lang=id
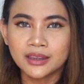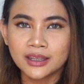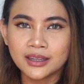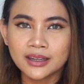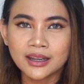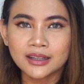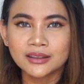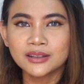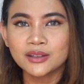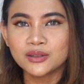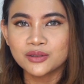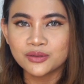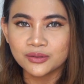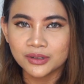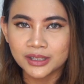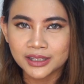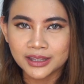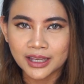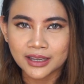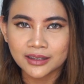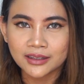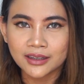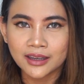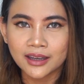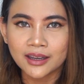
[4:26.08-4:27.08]
tingkat
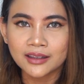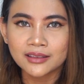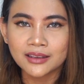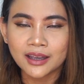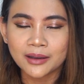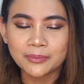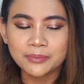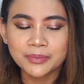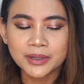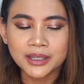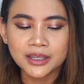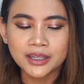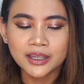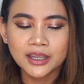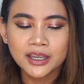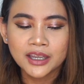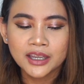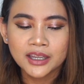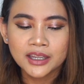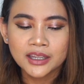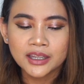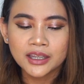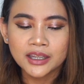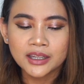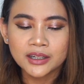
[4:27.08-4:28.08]
kesulitannya. Tapi
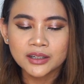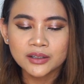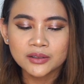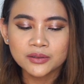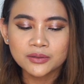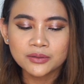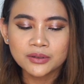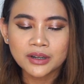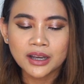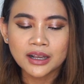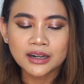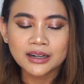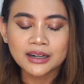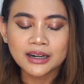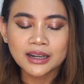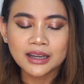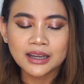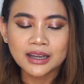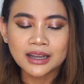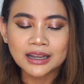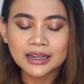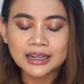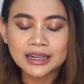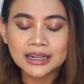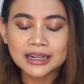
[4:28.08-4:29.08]
ini tuh
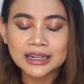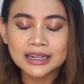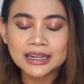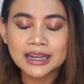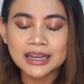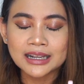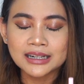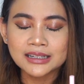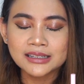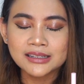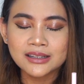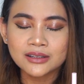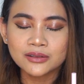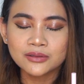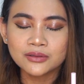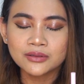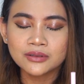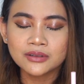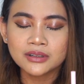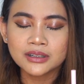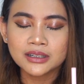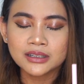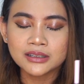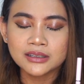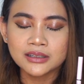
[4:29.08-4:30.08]
karena garisnya
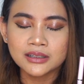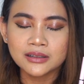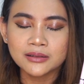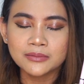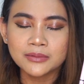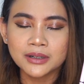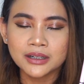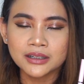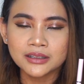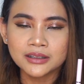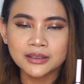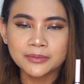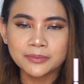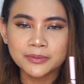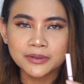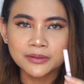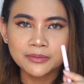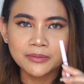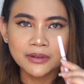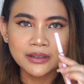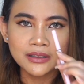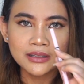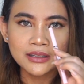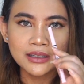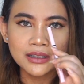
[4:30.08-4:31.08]
tuh kecil banget, tipis
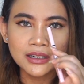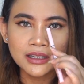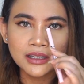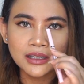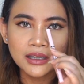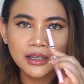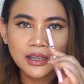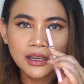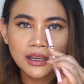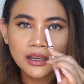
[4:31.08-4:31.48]
banget, jadi